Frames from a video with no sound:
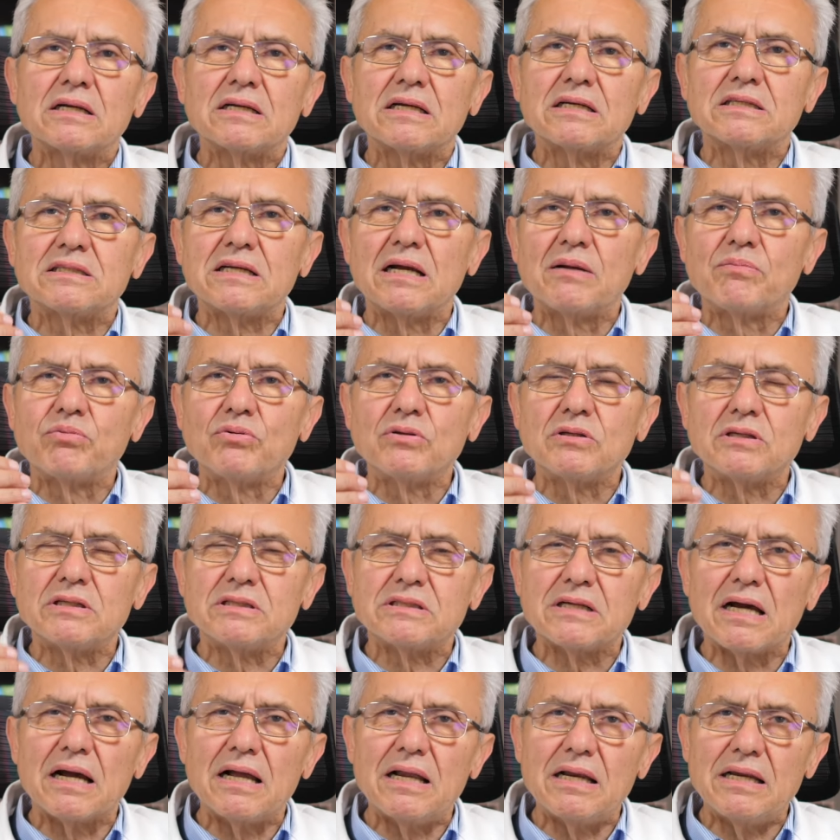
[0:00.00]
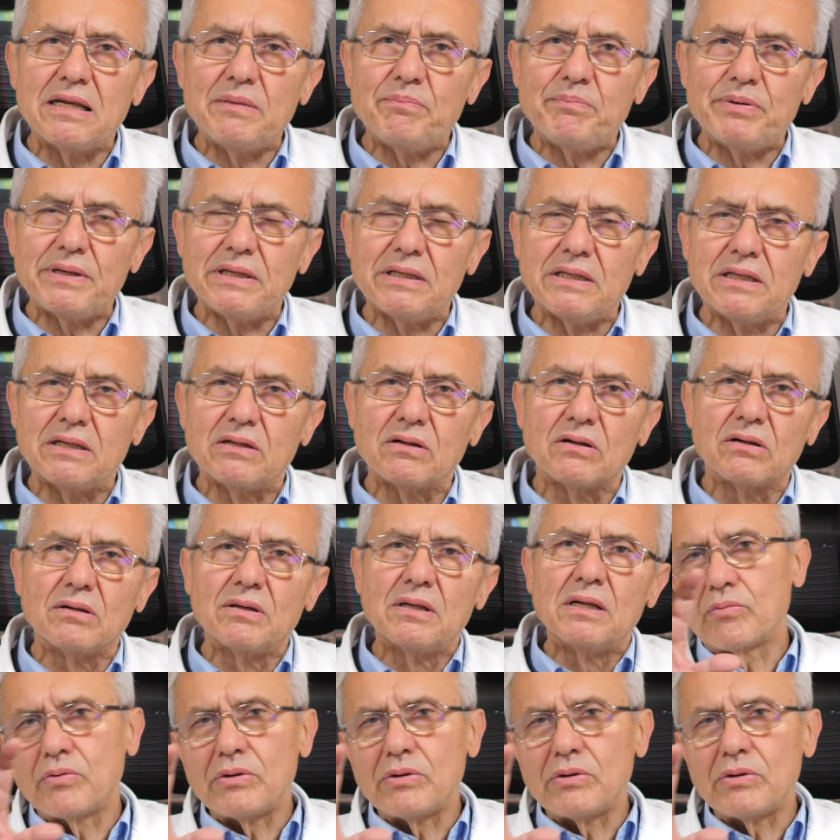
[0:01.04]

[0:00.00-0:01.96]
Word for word: che sia dal punto di vista lipidico.